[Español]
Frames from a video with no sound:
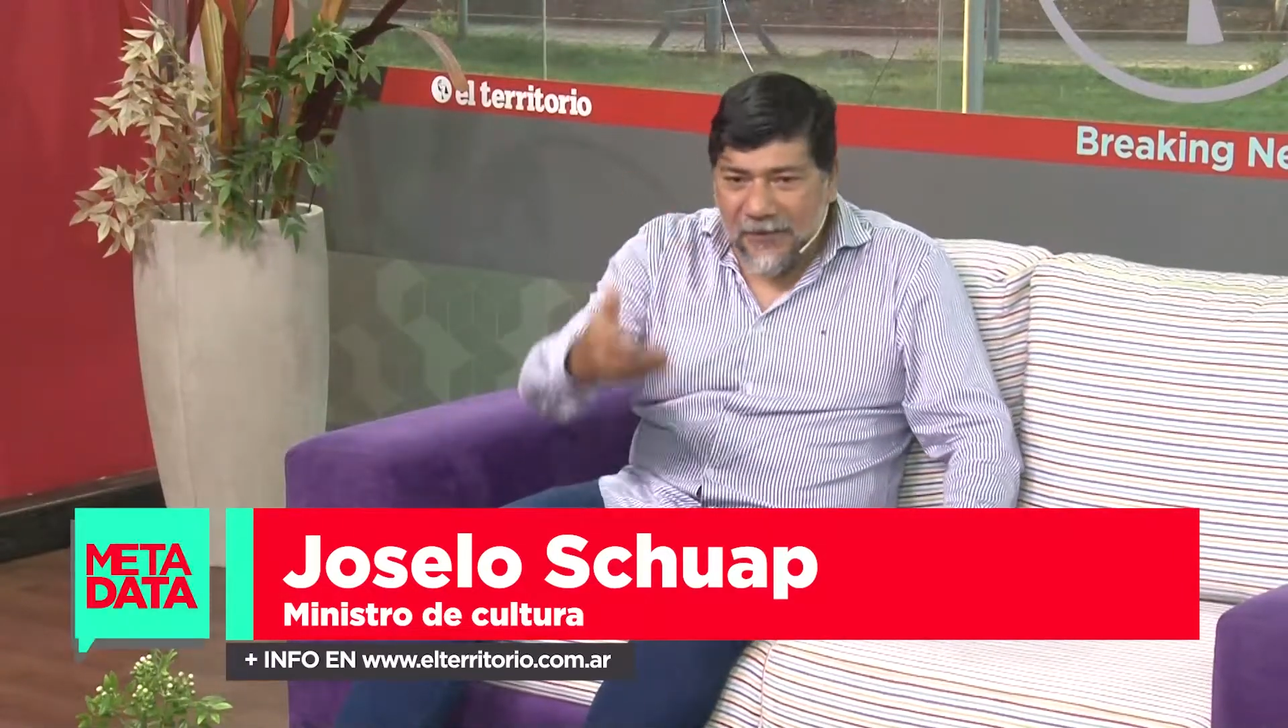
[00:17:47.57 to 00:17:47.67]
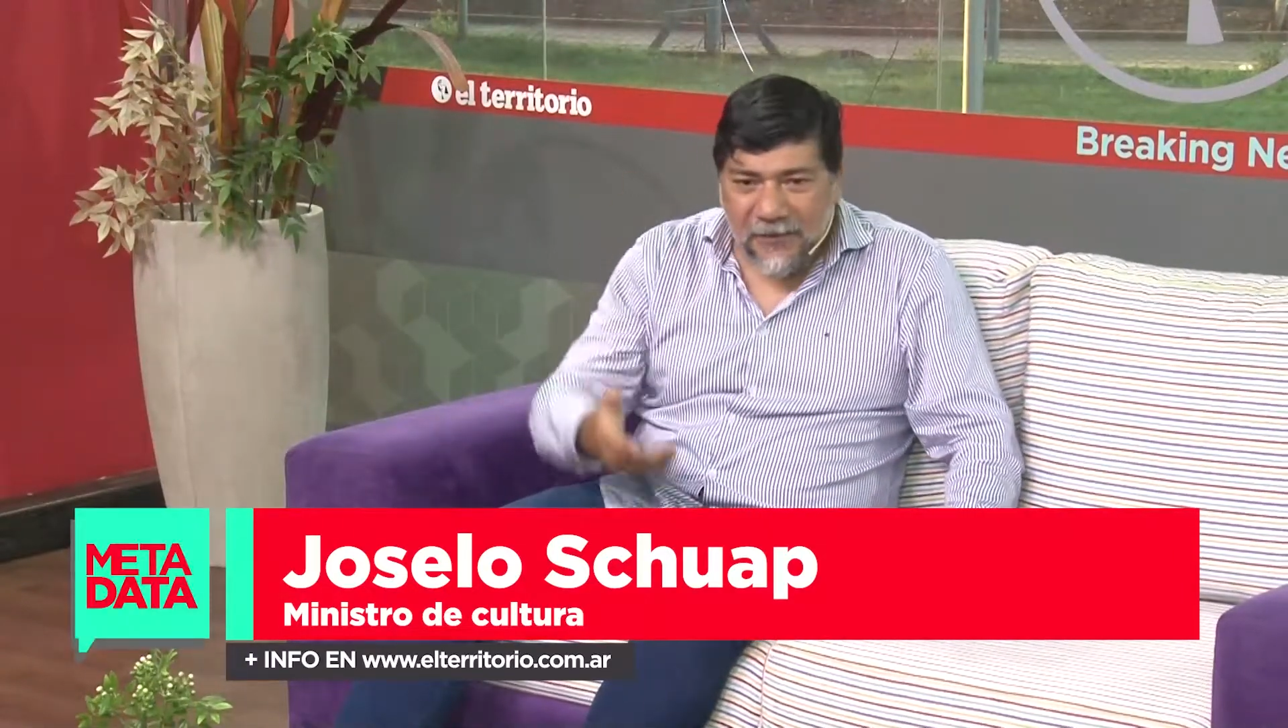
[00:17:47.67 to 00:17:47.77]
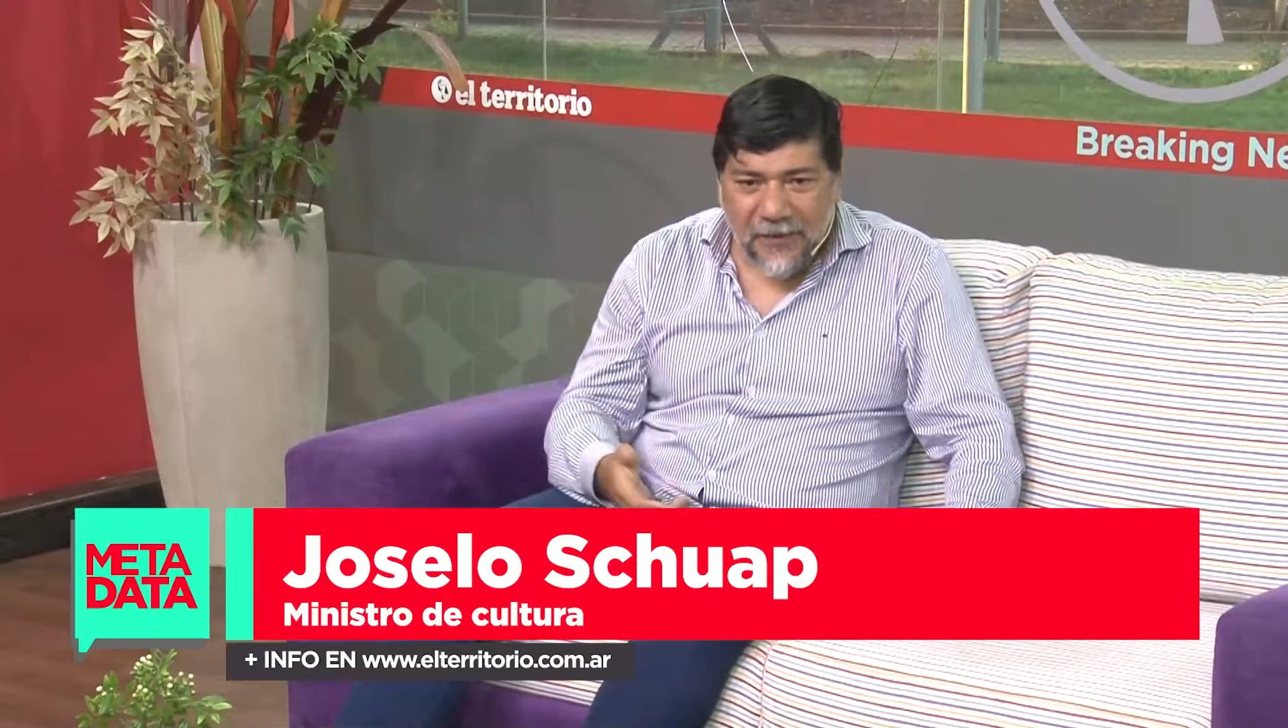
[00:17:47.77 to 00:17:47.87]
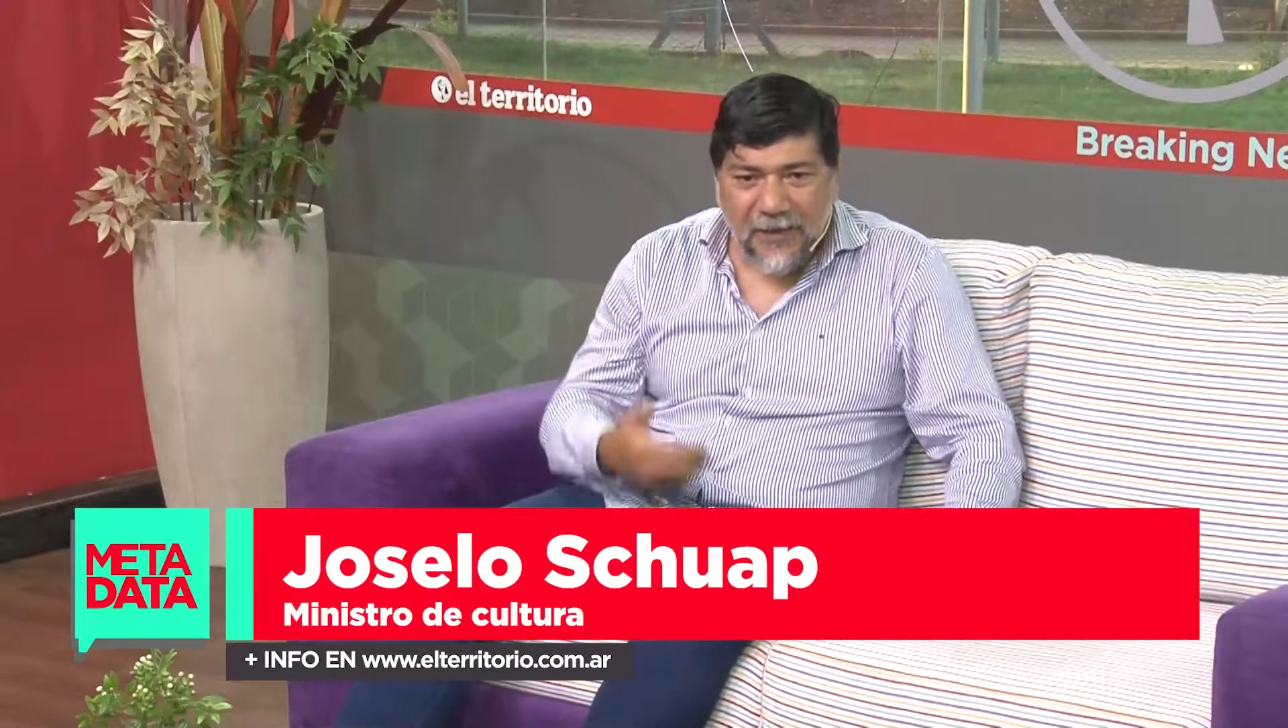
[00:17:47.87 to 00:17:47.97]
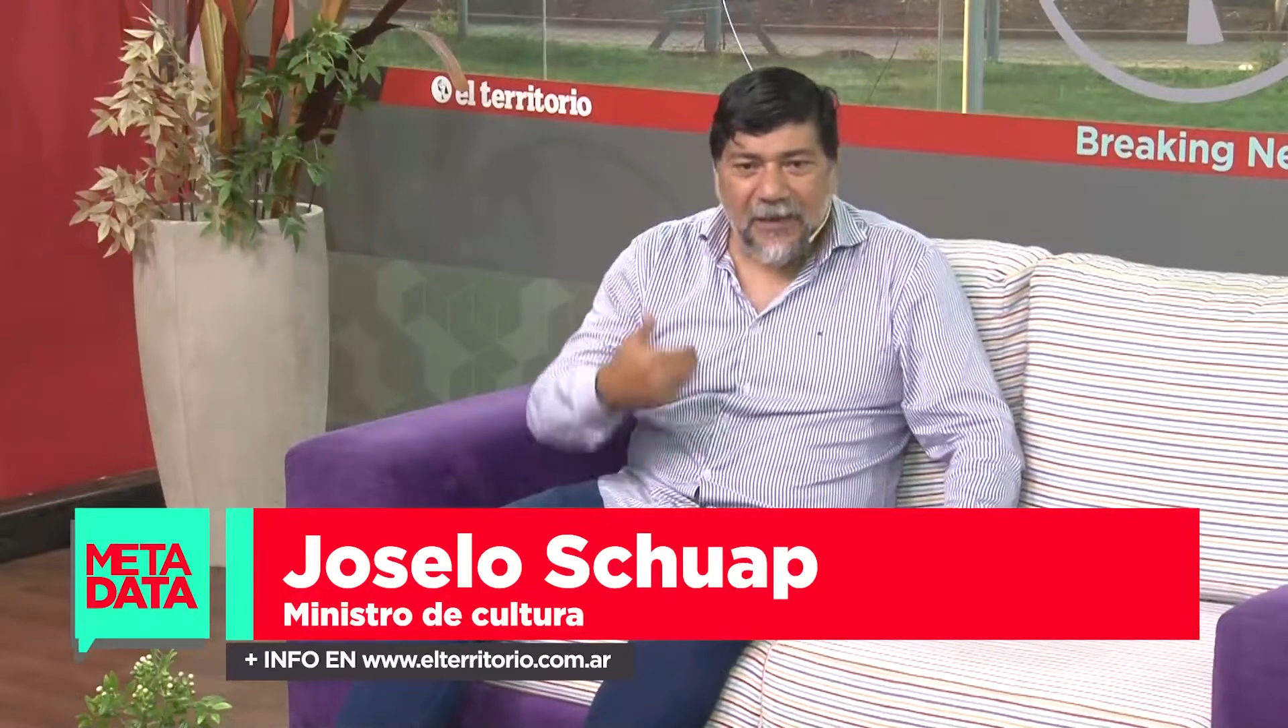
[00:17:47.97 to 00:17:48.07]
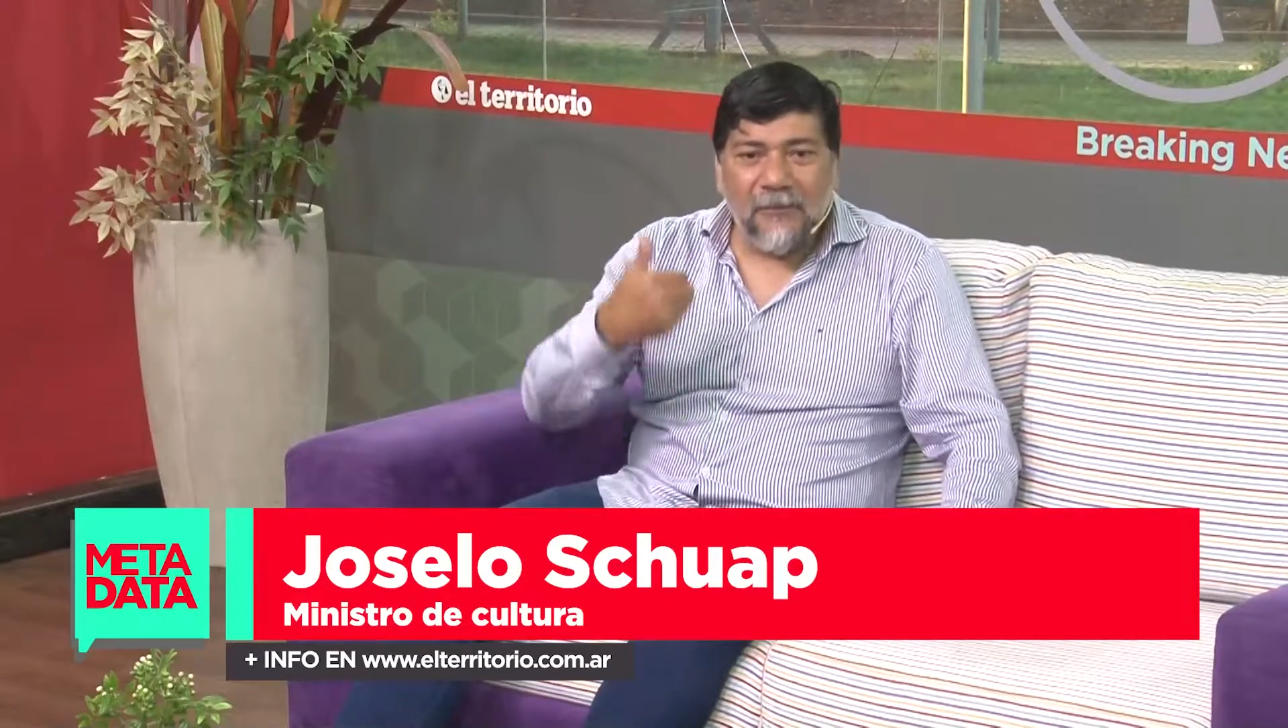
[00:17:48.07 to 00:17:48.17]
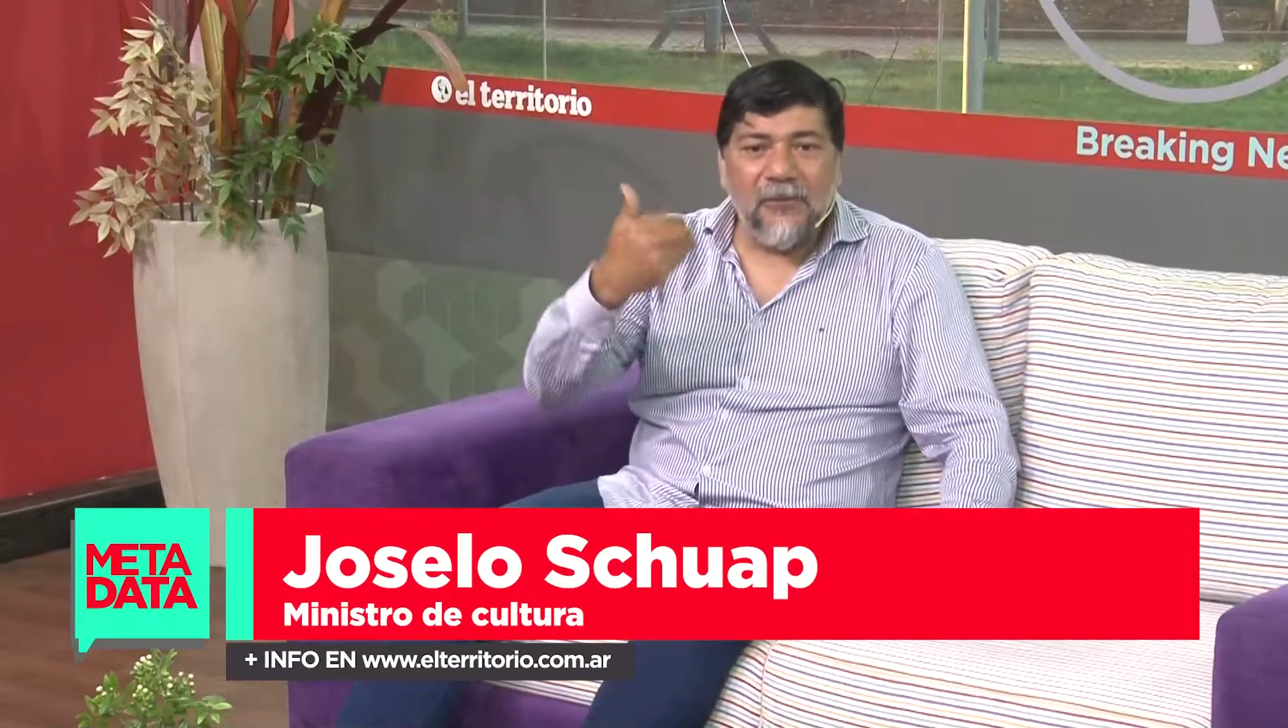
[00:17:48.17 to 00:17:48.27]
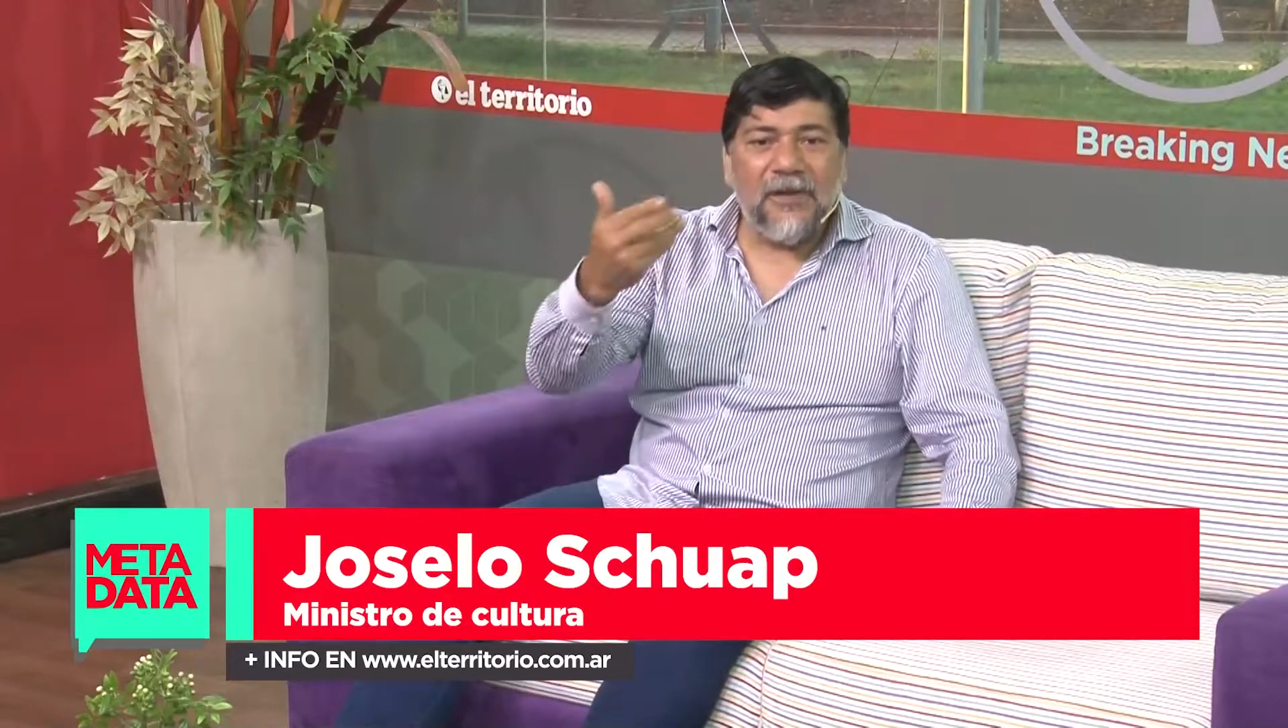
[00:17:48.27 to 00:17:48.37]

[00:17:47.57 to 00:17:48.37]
misioneras,